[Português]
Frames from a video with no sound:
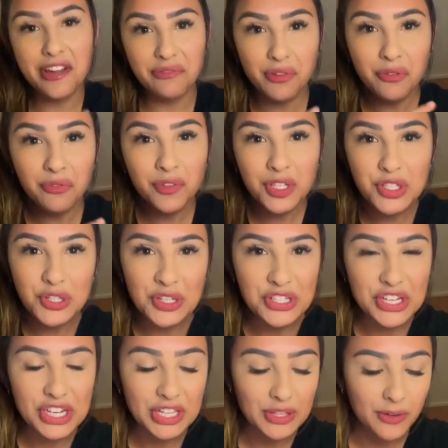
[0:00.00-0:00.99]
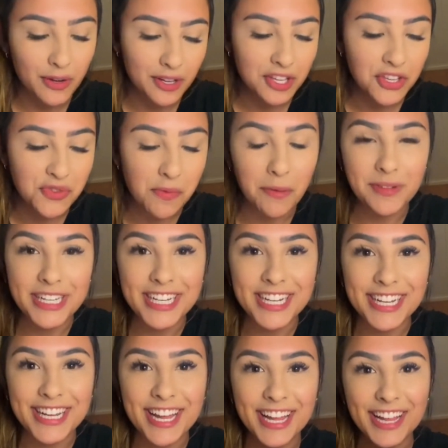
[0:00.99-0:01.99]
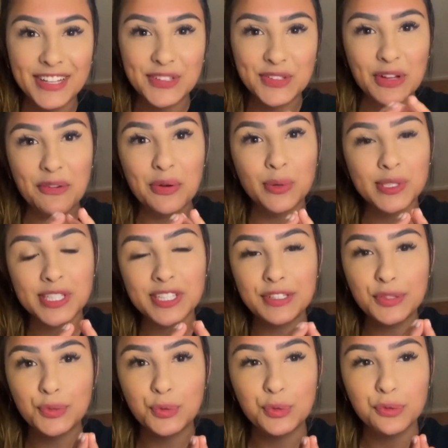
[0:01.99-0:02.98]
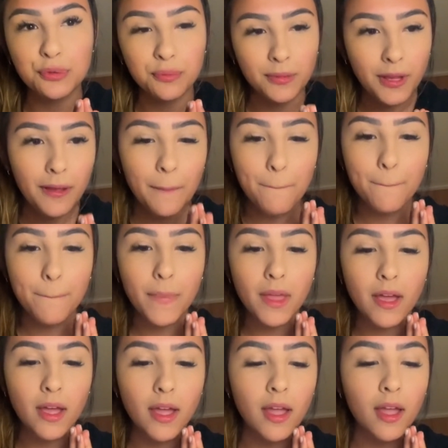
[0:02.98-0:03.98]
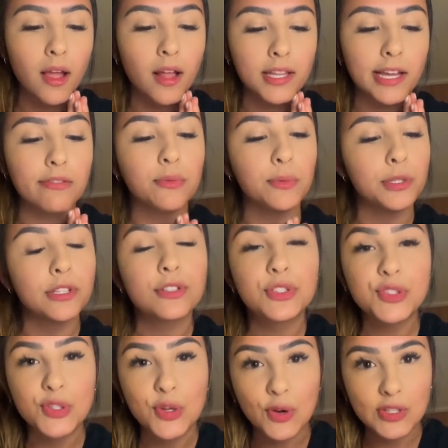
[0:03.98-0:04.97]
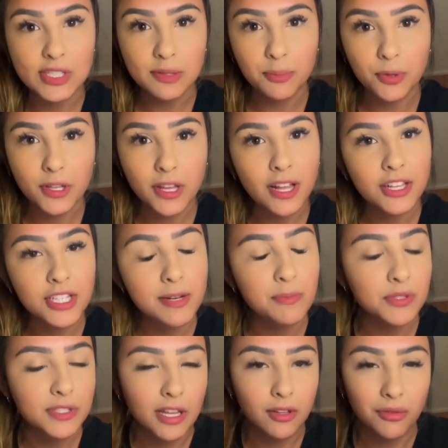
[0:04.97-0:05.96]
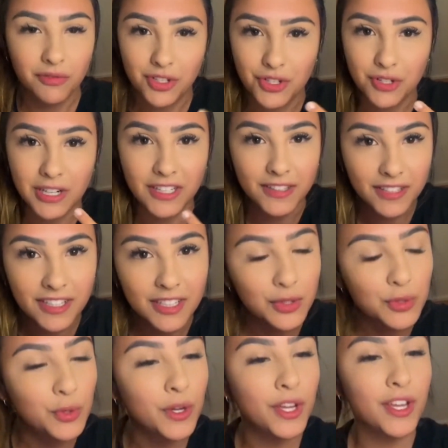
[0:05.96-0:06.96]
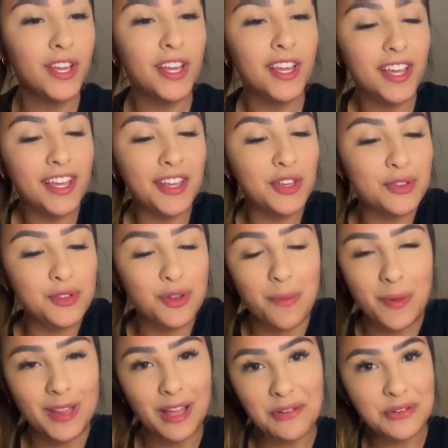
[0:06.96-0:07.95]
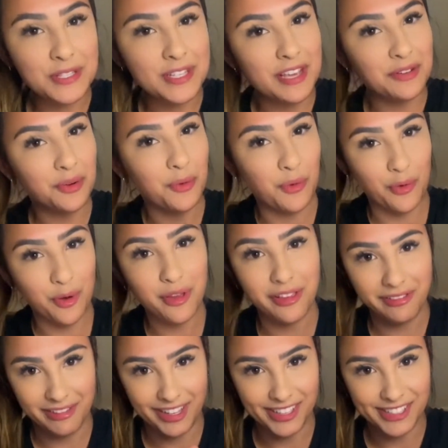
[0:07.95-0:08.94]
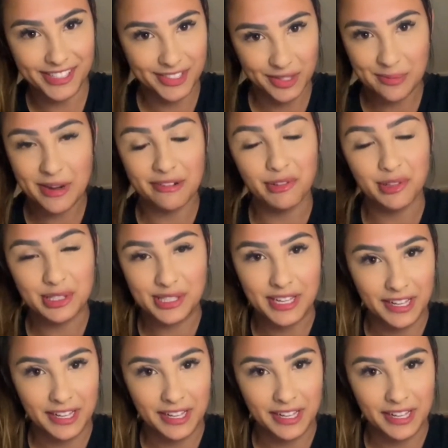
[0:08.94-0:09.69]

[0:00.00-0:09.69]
vídeo no TikTok de uma menina que ela não tava conseguindo dormir. É, ela tava muito ansiosa porque ela tinha postado um vídeo cantando e os comentários eram horríveis sobre a voz dela.